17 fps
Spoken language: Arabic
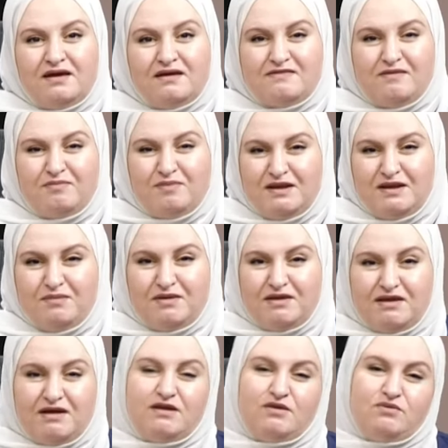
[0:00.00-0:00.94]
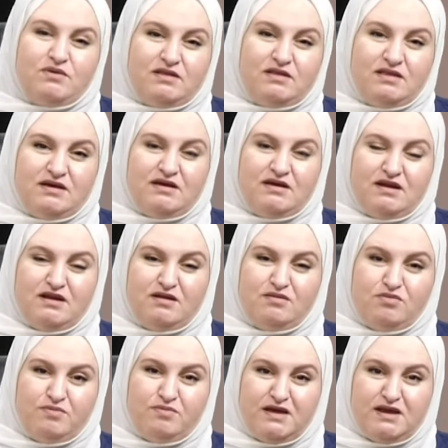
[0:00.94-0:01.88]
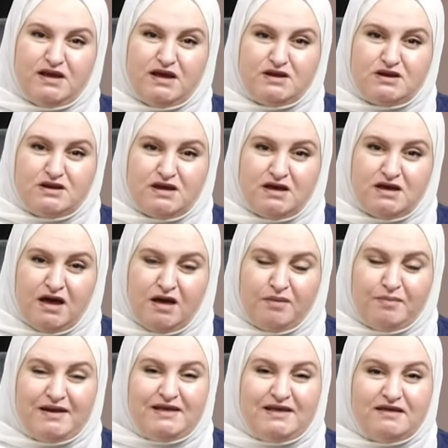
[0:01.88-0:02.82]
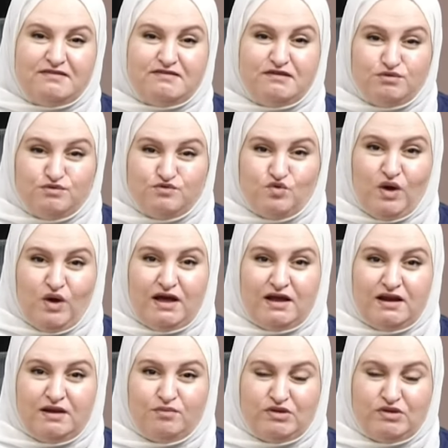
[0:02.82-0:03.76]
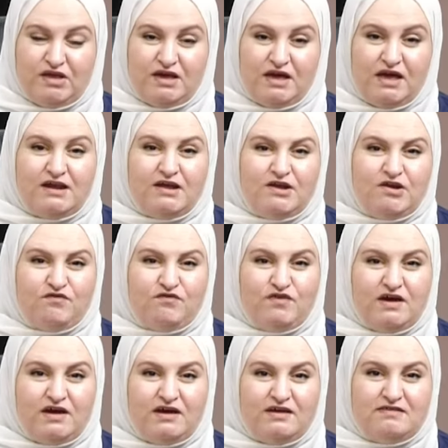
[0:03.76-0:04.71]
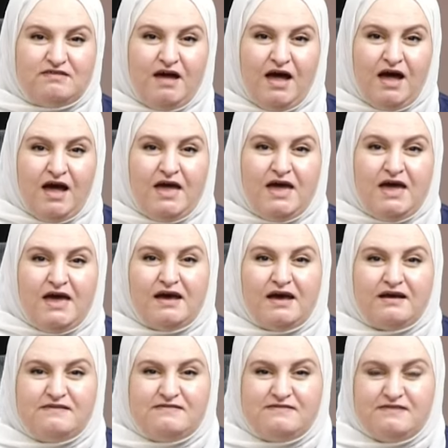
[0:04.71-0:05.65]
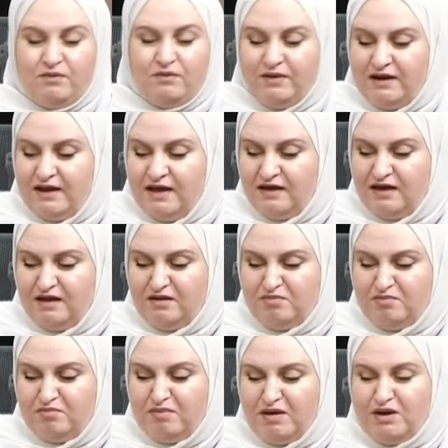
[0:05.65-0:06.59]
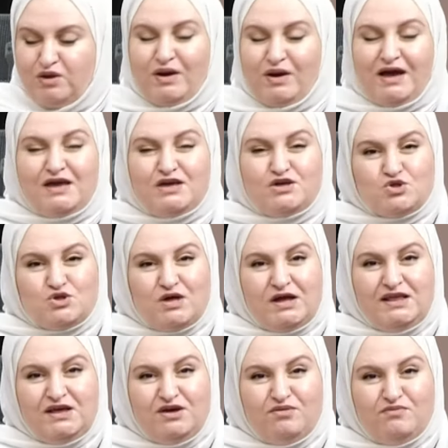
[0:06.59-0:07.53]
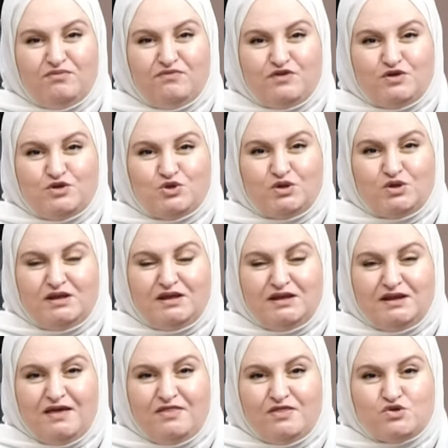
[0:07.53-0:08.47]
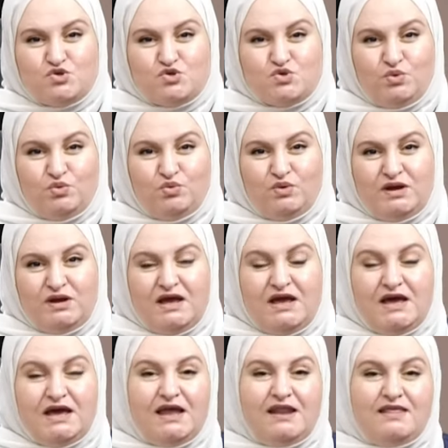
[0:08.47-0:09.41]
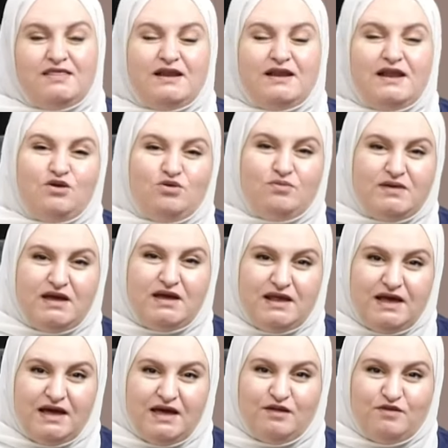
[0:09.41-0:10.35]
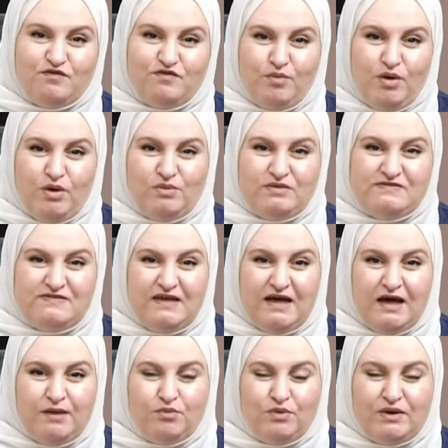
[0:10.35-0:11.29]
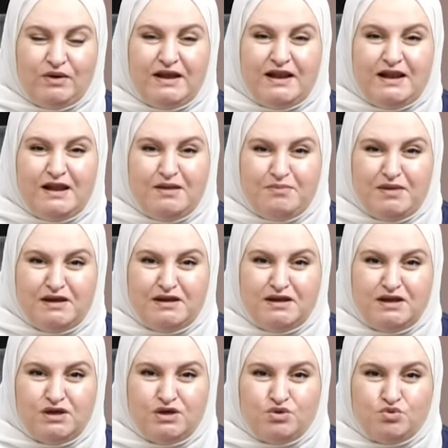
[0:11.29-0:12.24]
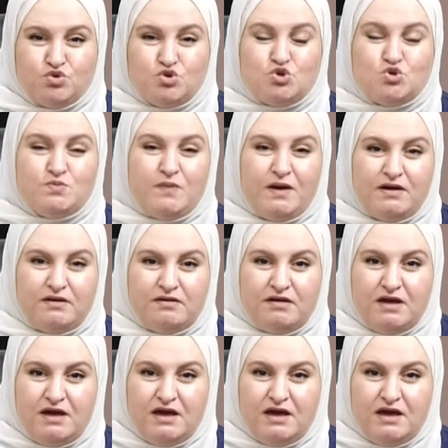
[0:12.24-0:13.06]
سمعنا مرارا وتكرارا ممكن عن عمليات النزوح المتكررة في قطاع غزة ولكن من يعيشها اليوم في جنين هذا الشعور الذي لا يمكن لأحد فهمه أو استيعابه إلا من يجبر